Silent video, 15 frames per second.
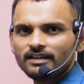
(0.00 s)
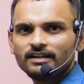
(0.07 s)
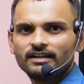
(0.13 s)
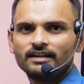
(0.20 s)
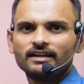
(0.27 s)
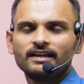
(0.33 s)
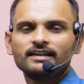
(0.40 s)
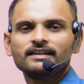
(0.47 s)

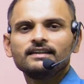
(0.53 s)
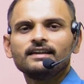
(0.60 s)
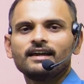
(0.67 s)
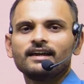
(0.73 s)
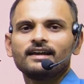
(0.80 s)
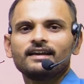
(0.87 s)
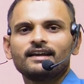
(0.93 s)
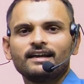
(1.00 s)
नहीं
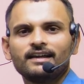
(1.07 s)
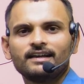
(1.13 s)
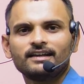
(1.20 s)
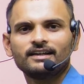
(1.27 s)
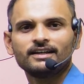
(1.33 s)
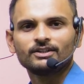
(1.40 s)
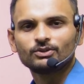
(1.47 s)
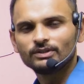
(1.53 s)
है
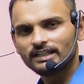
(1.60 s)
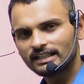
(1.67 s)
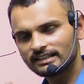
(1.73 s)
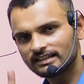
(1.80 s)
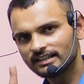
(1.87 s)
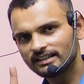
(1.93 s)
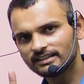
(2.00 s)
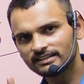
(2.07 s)
तो ये
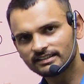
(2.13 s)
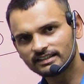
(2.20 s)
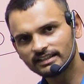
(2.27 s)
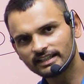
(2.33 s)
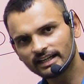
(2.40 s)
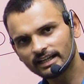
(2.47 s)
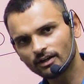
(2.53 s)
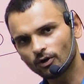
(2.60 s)
कितने डिजिट की
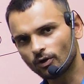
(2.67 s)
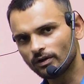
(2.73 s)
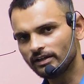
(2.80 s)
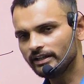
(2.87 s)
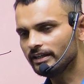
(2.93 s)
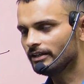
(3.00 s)
है ओनली